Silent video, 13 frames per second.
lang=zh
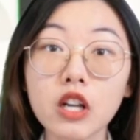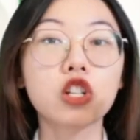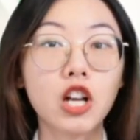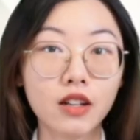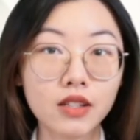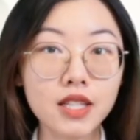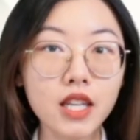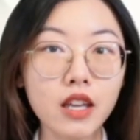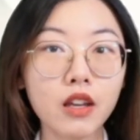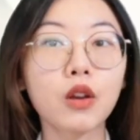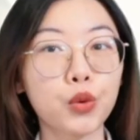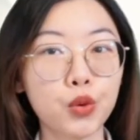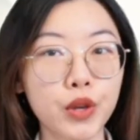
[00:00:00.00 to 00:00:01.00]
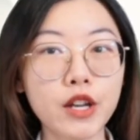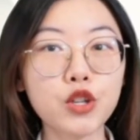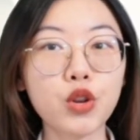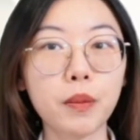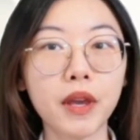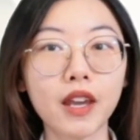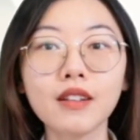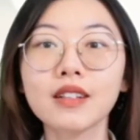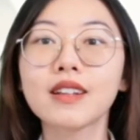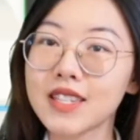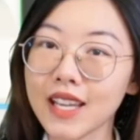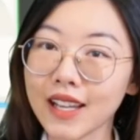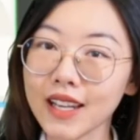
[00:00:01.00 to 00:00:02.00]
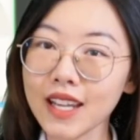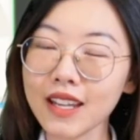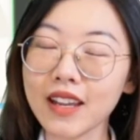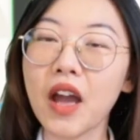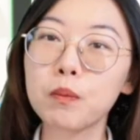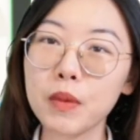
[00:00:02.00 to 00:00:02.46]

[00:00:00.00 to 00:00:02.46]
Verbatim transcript: 成绩、语言水平、简历。